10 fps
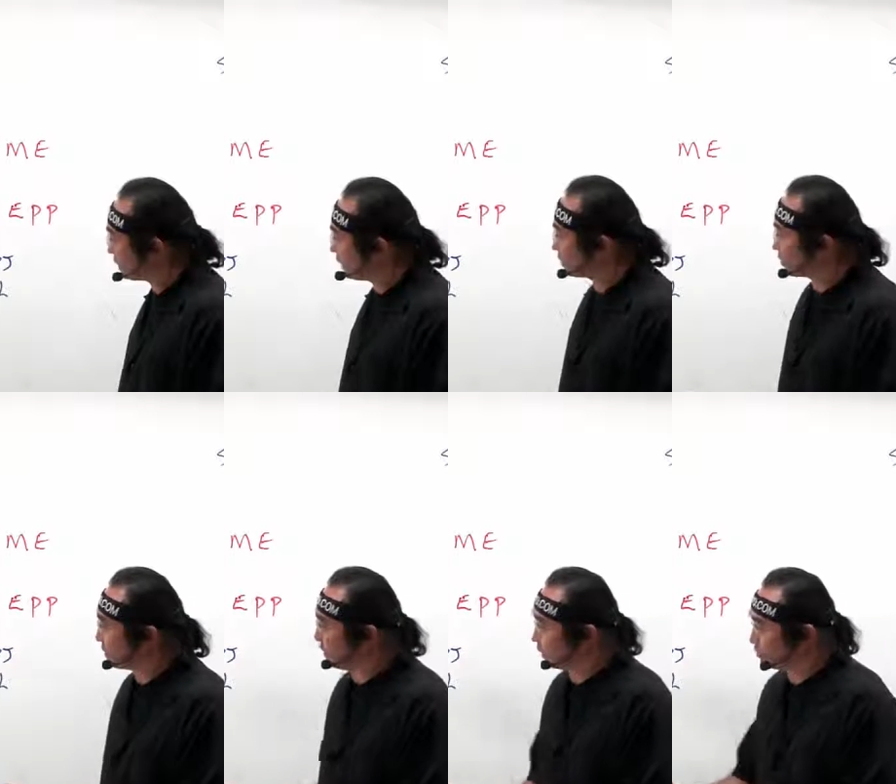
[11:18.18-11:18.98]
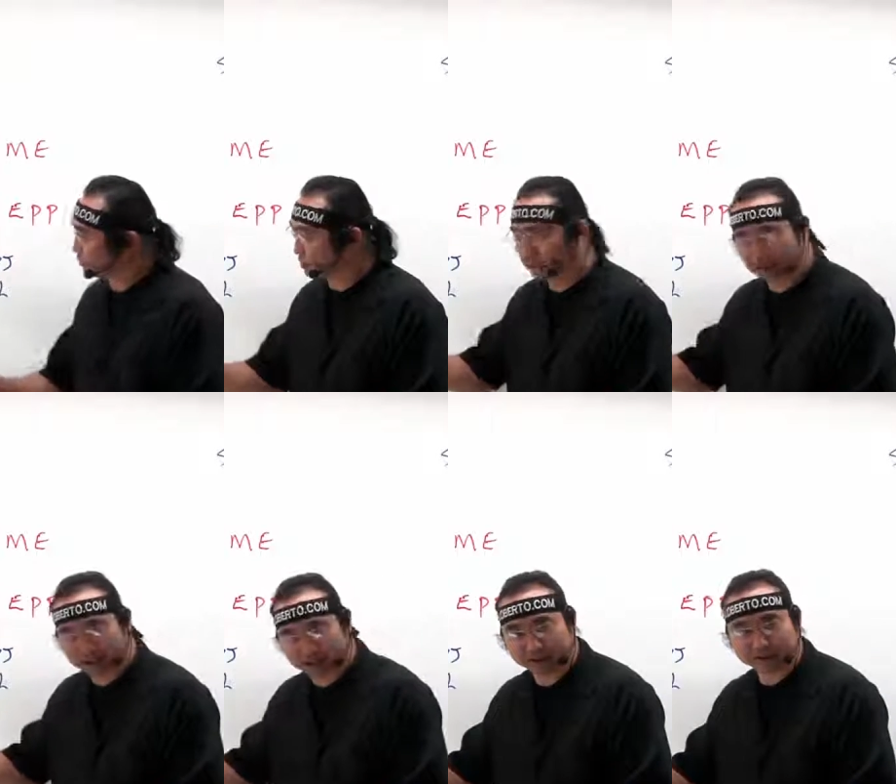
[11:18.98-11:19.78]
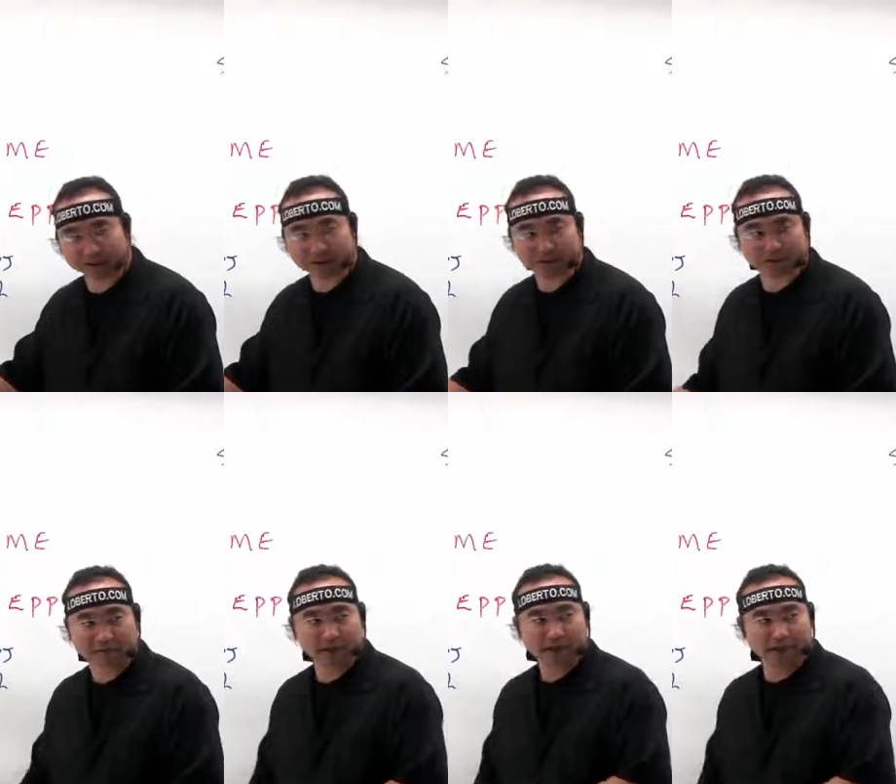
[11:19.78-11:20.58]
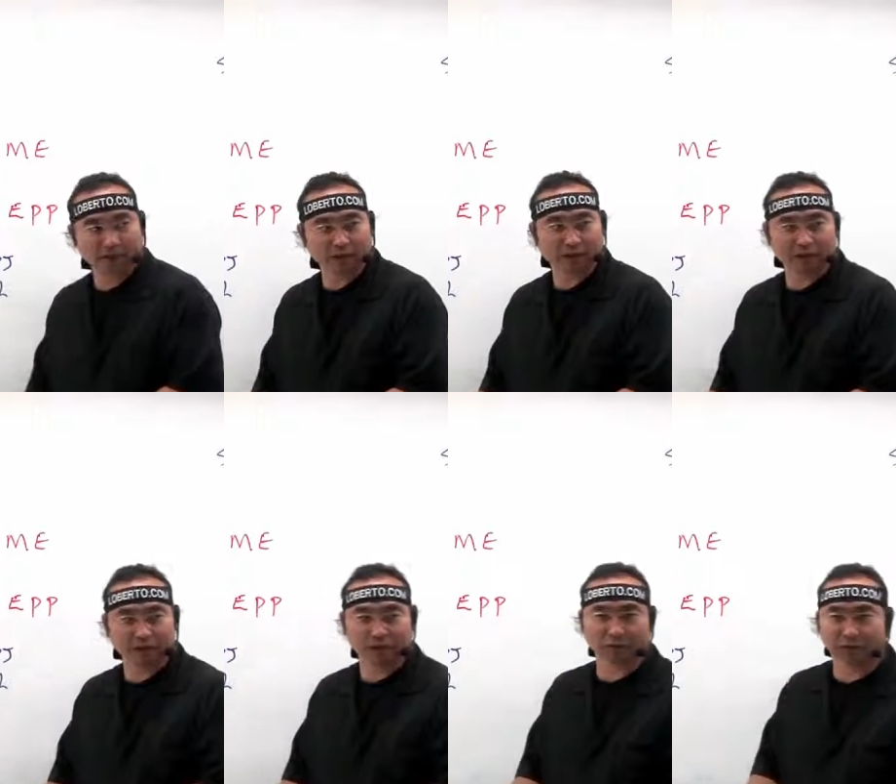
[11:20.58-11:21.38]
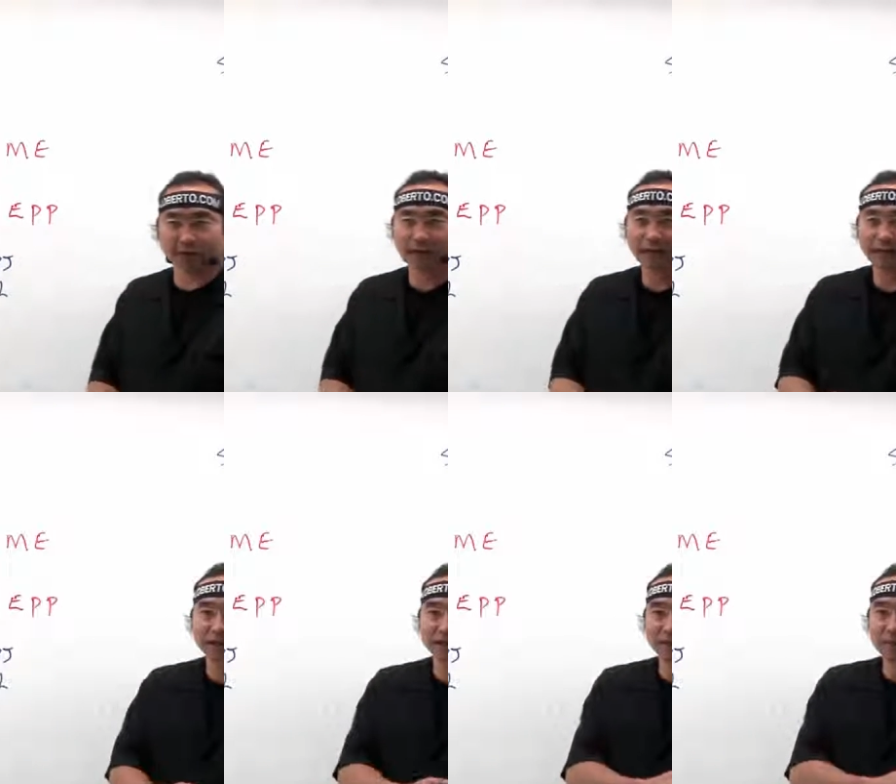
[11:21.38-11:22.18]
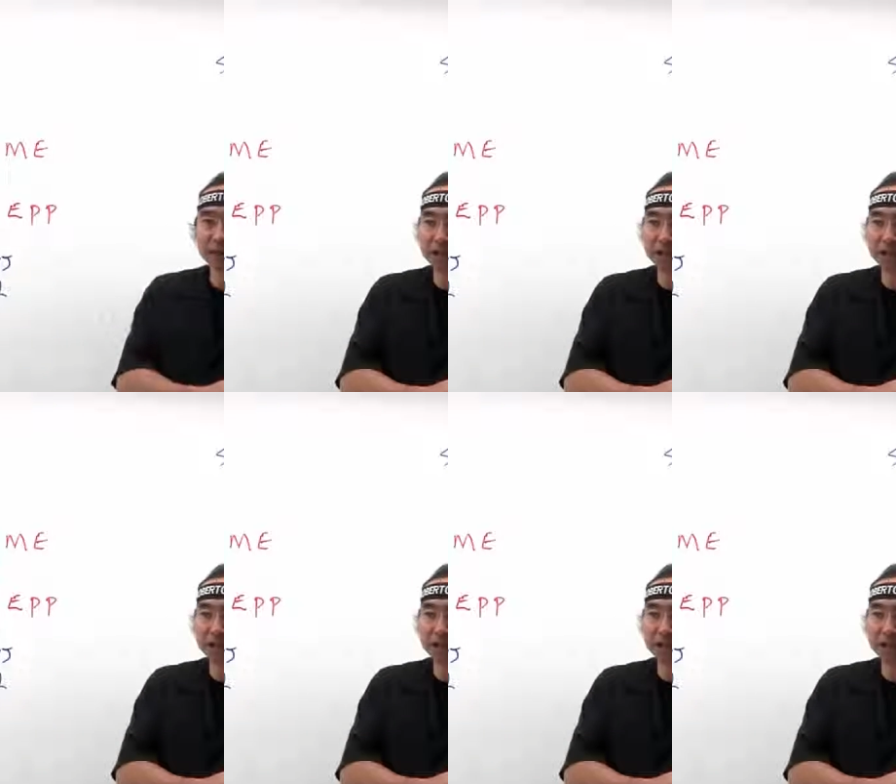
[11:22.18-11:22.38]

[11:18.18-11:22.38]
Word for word: quem está no regime de tributação recolhe tributo o quê? De forma